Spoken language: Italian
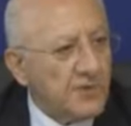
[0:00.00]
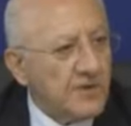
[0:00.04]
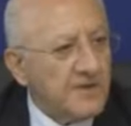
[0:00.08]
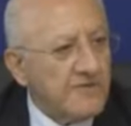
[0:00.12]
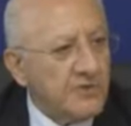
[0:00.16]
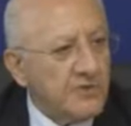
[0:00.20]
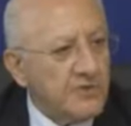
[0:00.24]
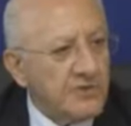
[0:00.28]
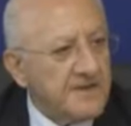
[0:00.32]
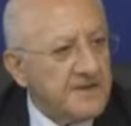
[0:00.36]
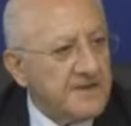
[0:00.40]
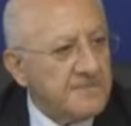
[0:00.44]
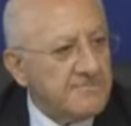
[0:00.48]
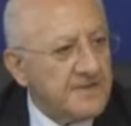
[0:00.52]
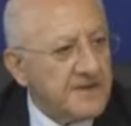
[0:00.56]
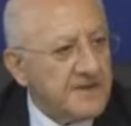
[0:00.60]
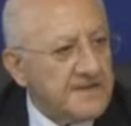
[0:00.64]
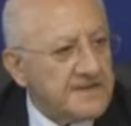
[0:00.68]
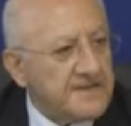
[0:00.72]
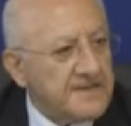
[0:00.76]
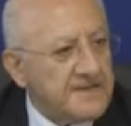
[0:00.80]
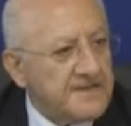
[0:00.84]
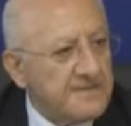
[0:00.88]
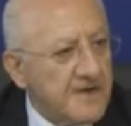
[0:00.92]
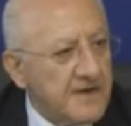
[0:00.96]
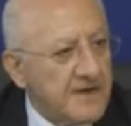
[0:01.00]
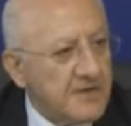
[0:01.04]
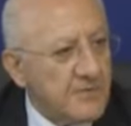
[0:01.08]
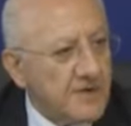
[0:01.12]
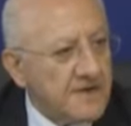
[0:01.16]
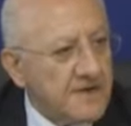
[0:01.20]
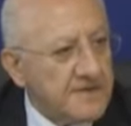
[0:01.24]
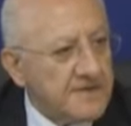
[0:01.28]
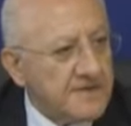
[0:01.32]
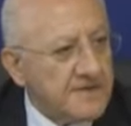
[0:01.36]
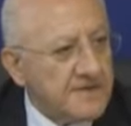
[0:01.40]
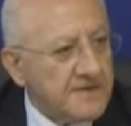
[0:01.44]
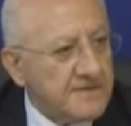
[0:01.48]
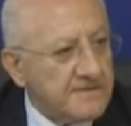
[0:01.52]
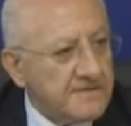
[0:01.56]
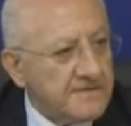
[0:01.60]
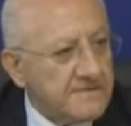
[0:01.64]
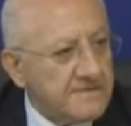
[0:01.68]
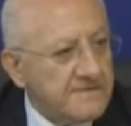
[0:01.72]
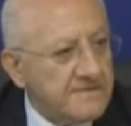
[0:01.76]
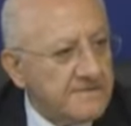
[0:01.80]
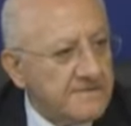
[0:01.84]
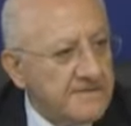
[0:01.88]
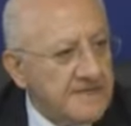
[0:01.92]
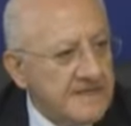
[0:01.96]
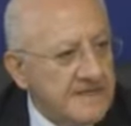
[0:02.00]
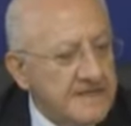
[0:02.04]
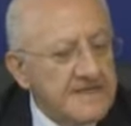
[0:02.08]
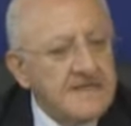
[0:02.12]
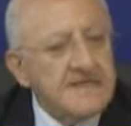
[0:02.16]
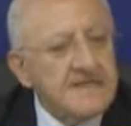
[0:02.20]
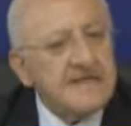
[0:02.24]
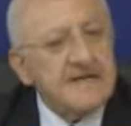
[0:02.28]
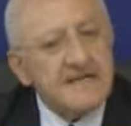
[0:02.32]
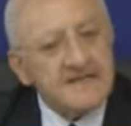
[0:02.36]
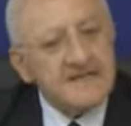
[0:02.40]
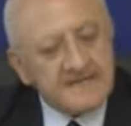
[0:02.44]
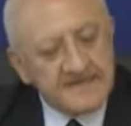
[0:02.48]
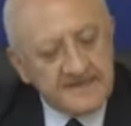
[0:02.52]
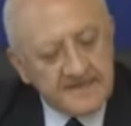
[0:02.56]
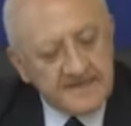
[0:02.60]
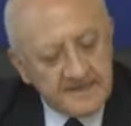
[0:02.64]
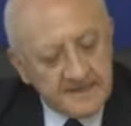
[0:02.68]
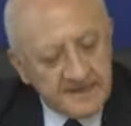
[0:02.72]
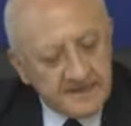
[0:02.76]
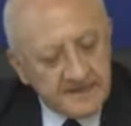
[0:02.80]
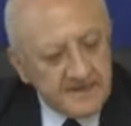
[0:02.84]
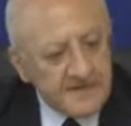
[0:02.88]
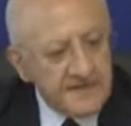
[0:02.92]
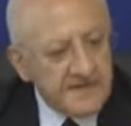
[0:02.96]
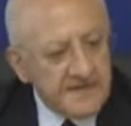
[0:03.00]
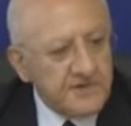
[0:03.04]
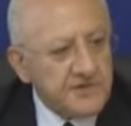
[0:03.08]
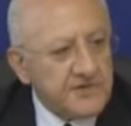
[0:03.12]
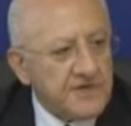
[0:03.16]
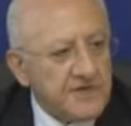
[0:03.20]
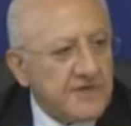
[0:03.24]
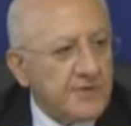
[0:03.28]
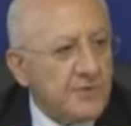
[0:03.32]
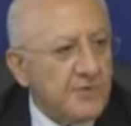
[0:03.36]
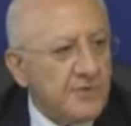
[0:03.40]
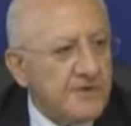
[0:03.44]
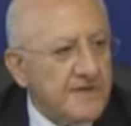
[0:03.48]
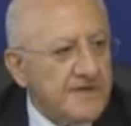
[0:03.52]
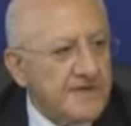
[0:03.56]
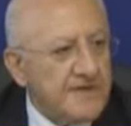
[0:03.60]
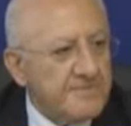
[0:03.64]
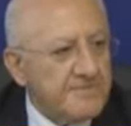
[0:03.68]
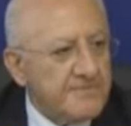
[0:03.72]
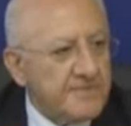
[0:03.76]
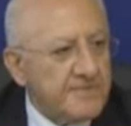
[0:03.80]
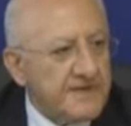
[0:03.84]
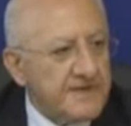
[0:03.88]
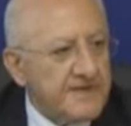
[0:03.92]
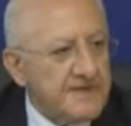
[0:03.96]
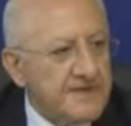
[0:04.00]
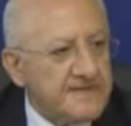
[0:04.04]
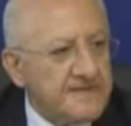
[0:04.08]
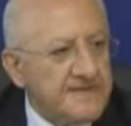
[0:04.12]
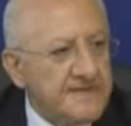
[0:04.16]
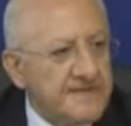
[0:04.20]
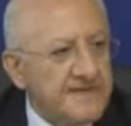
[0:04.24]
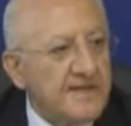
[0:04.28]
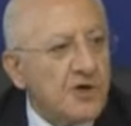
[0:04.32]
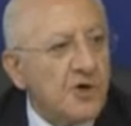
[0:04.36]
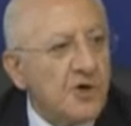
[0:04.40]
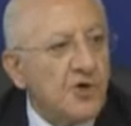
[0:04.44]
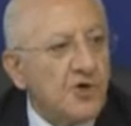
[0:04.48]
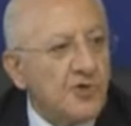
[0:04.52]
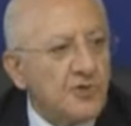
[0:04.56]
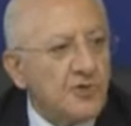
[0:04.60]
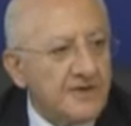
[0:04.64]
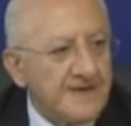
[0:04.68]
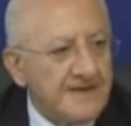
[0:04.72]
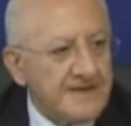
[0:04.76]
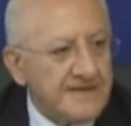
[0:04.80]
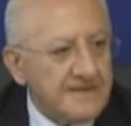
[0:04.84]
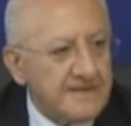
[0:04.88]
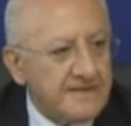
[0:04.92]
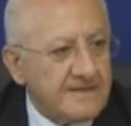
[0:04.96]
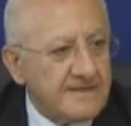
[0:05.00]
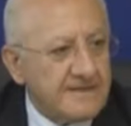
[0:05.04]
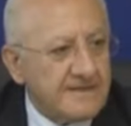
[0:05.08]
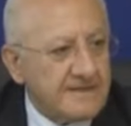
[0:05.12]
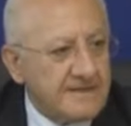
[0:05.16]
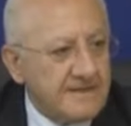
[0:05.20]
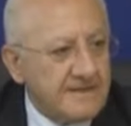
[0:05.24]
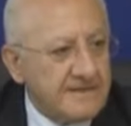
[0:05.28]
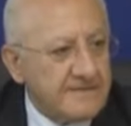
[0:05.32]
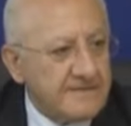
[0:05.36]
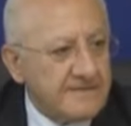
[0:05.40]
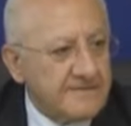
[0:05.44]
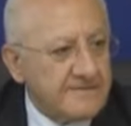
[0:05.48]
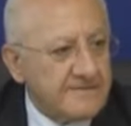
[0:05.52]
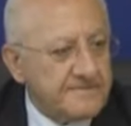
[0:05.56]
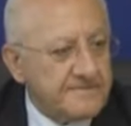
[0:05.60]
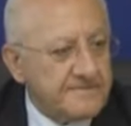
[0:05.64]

lavori di pessima qualità e si danneggiano le imprese corrette